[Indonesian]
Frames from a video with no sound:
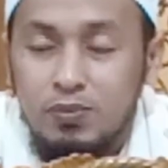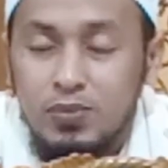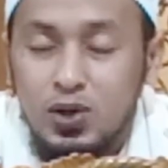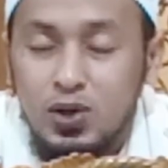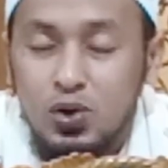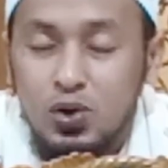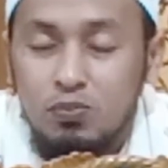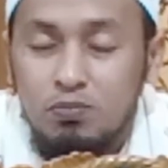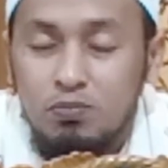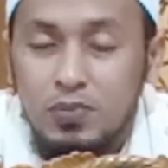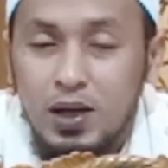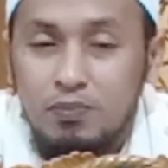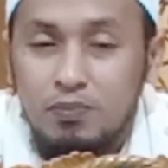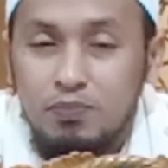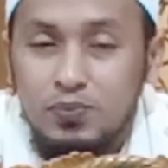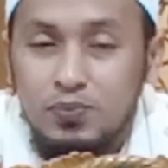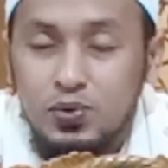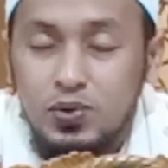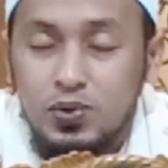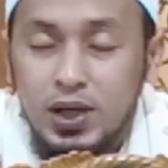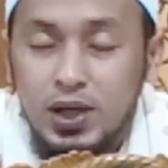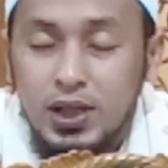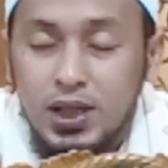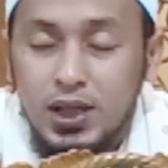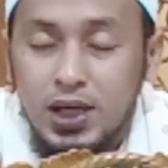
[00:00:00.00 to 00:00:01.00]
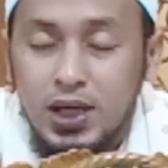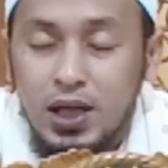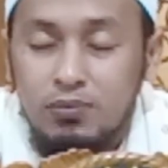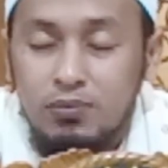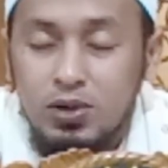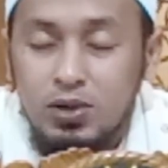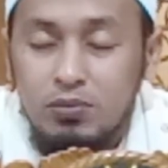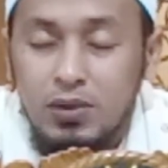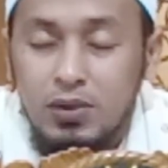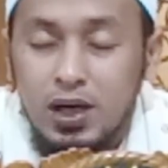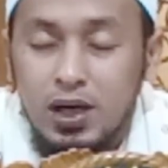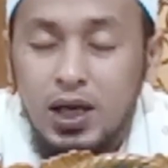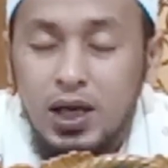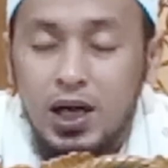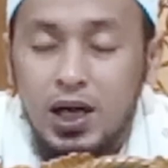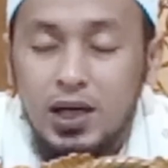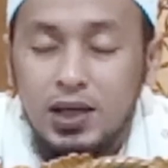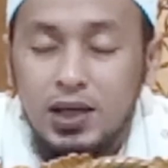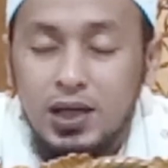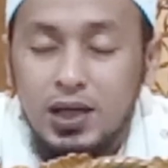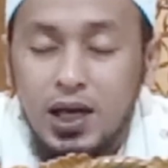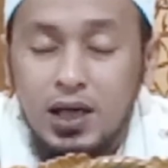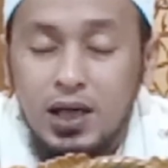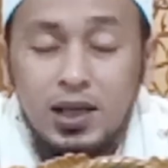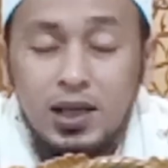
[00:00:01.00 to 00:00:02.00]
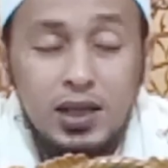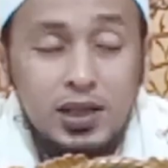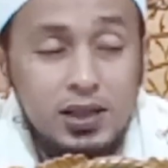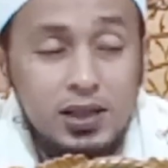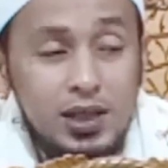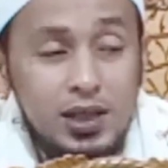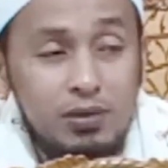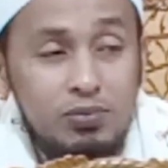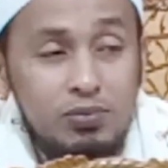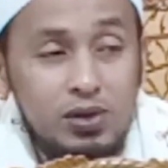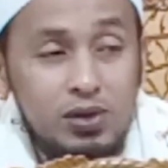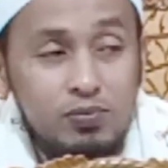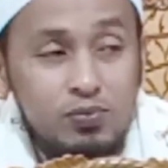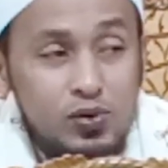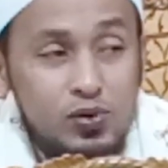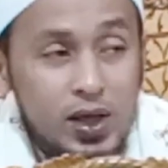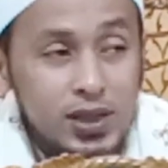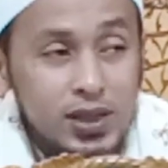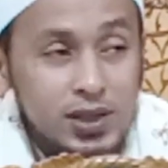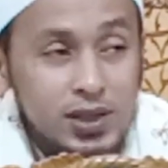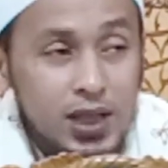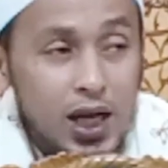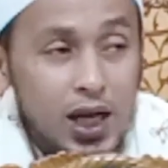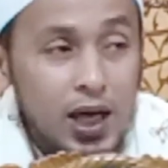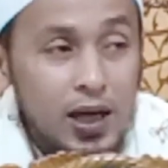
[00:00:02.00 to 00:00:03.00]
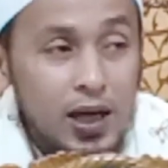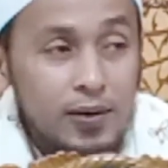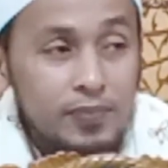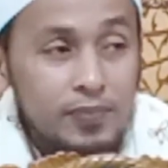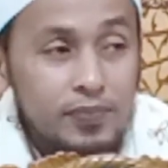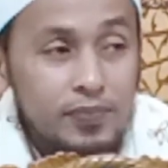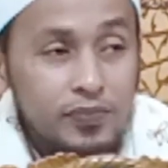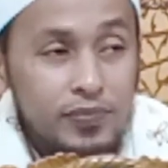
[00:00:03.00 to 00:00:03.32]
belum mampu kata Nabi maka hendaklah ia berpuasa.